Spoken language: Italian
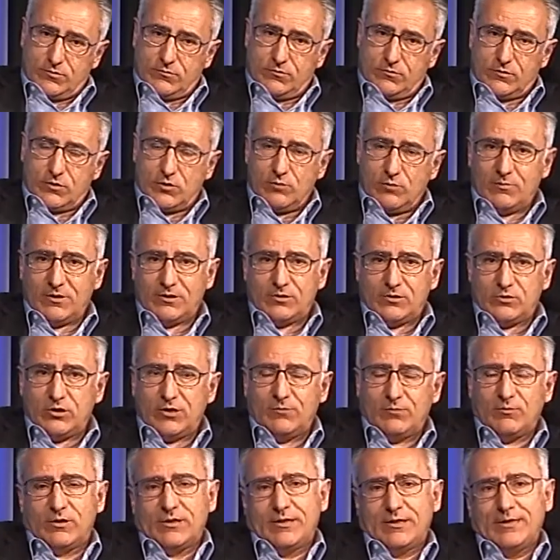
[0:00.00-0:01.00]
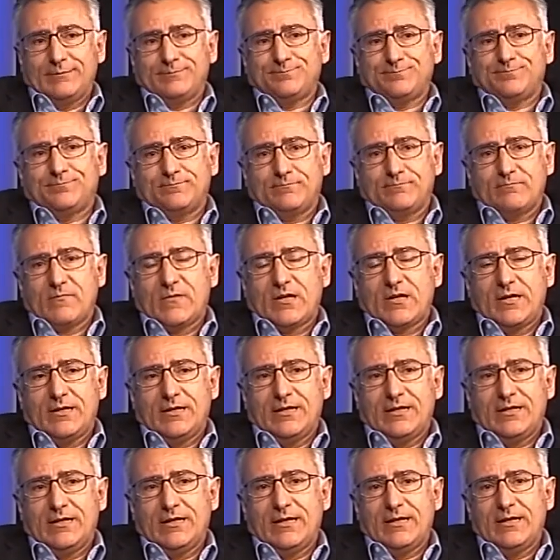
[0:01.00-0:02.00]
insomma diciamo che eh,
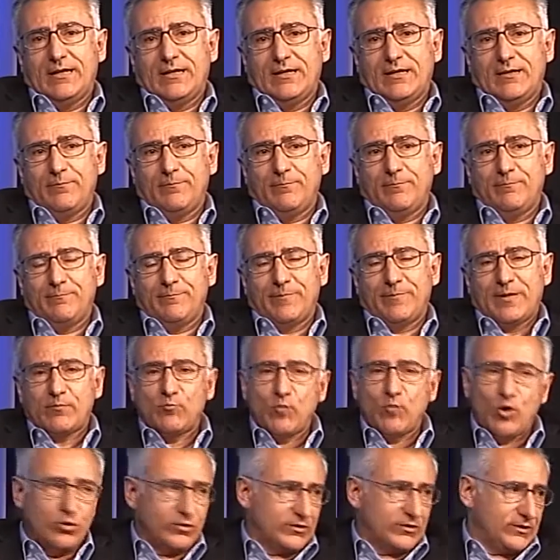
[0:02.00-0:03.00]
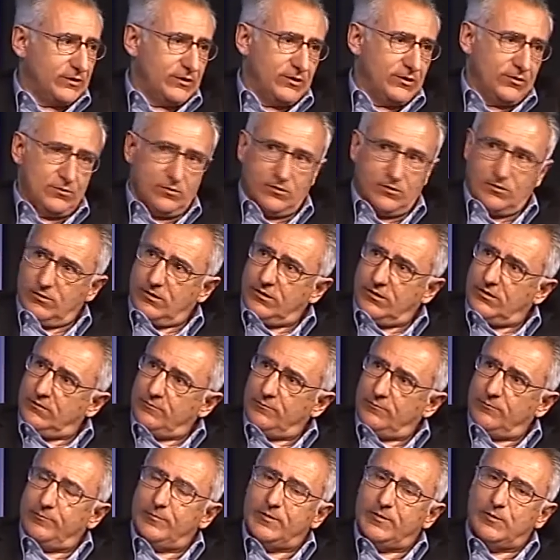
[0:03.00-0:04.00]
le, per molti di noi,
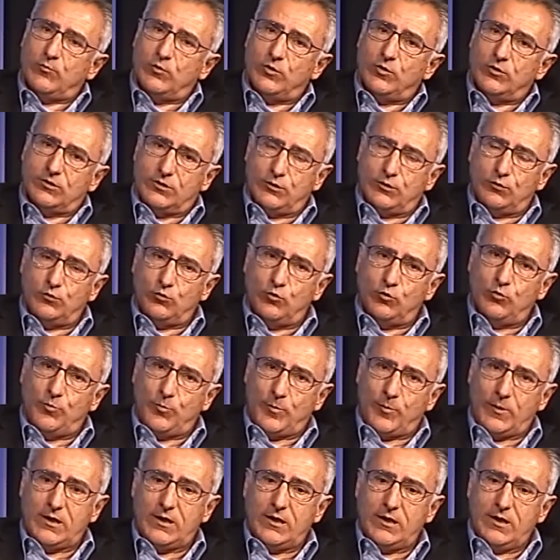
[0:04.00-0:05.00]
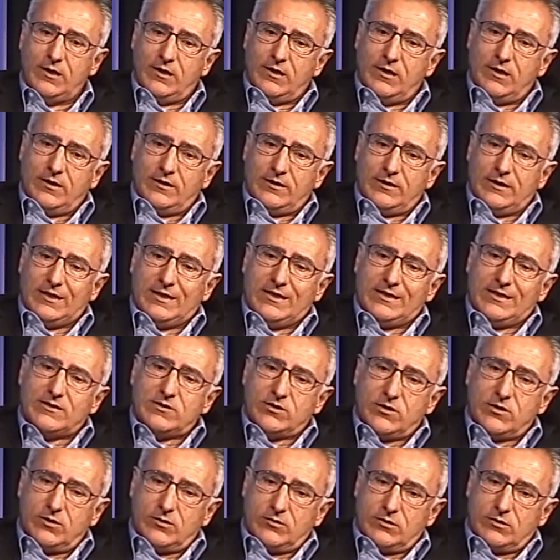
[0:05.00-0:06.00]
per molti gruppi, le
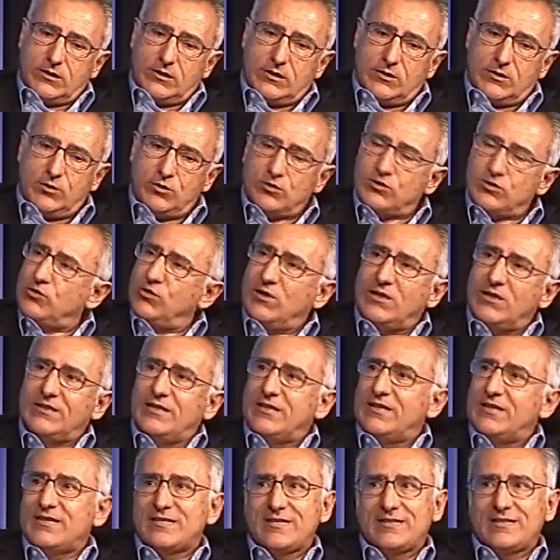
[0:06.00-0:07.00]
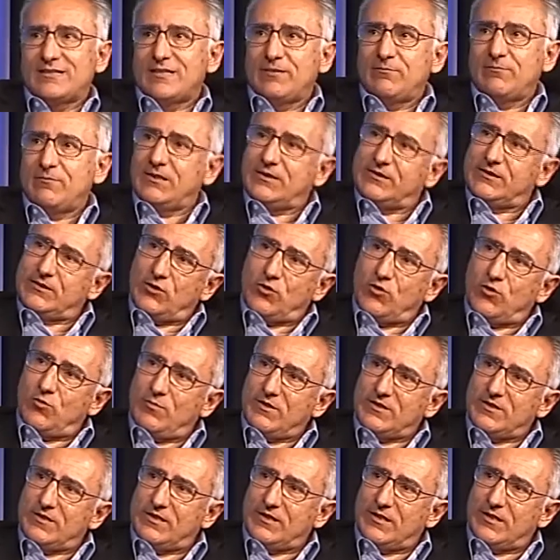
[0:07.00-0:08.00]
elezioni non sono andate esattamente come
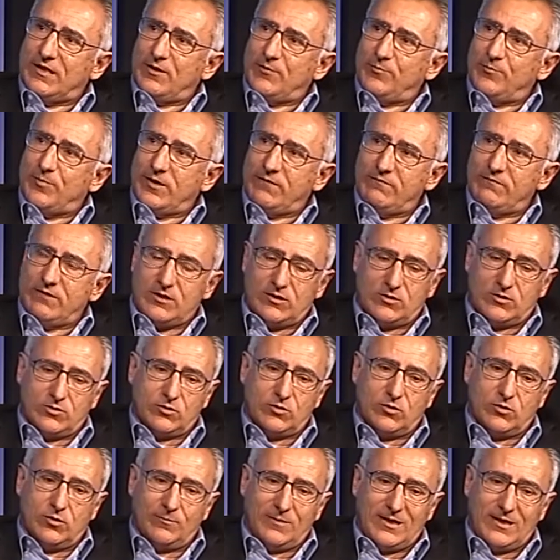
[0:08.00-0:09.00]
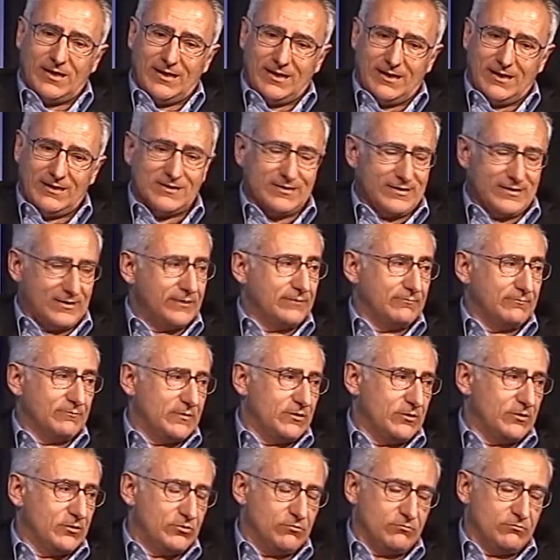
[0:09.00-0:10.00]
si era previsto, ma anzi
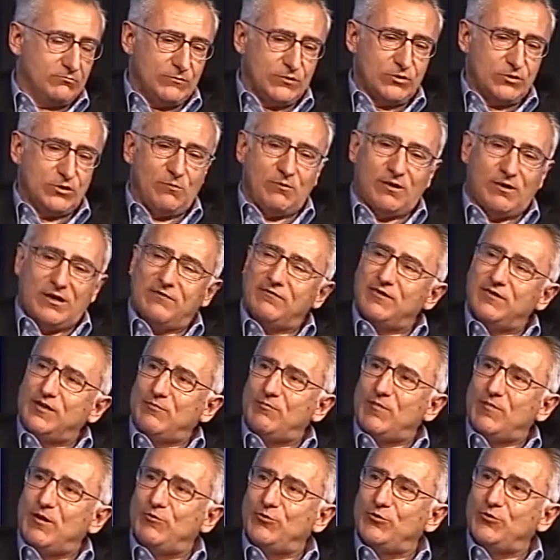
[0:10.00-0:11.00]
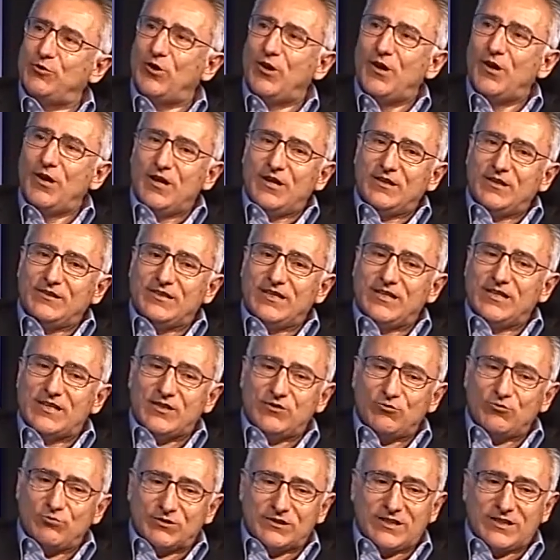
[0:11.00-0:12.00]
diciamo alla fine abbiamo avuto dei
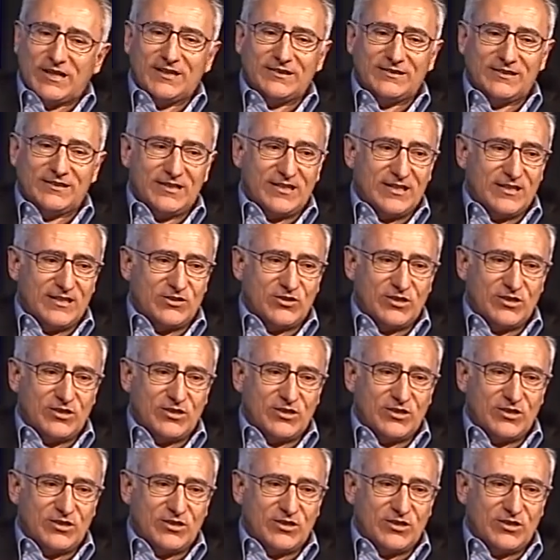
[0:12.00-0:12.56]
risultati che ci